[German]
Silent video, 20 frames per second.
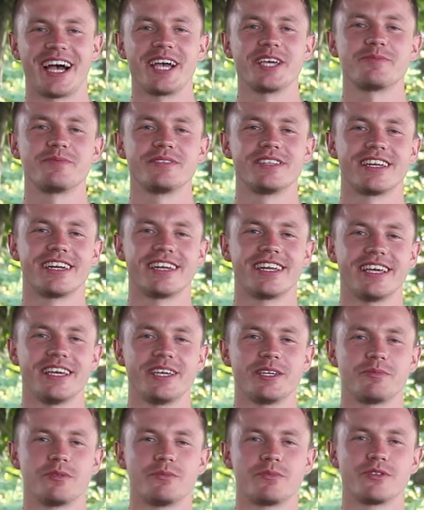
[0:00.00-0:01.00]
Hi, ich bin René,
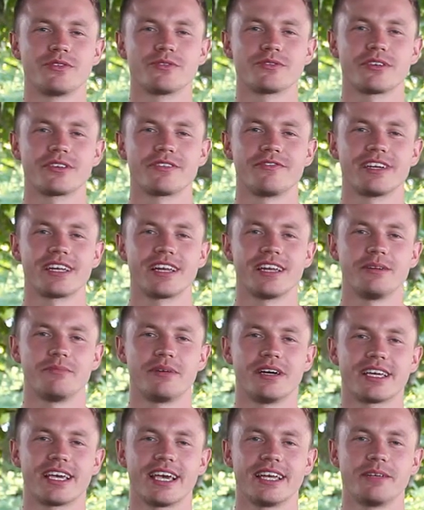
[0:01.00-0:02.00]
ich bin Produktentwickler
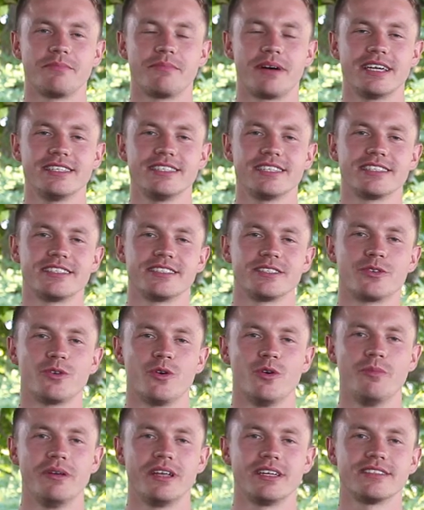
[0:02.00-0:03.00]
bei Canyon Bicycles in
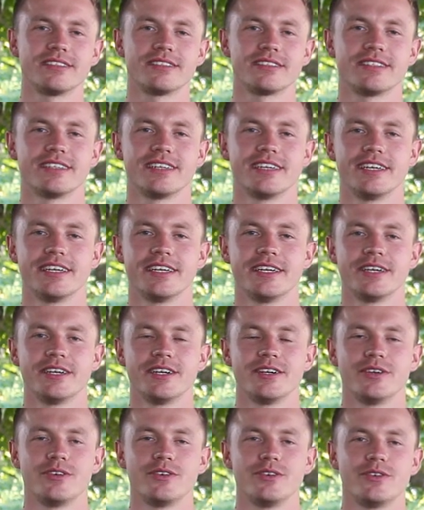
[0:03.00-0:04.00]
Koblenz
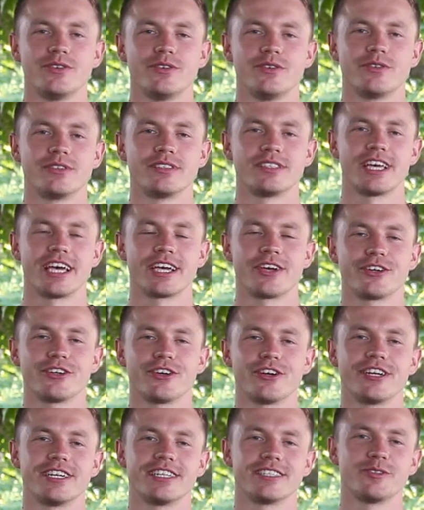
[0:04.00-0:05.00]
und zeige euch
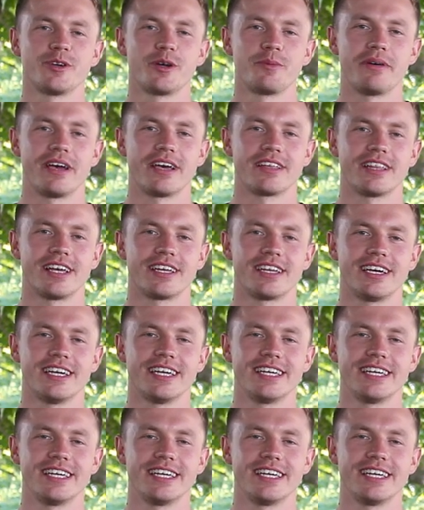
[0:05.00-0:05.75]
heute das neue Pathlight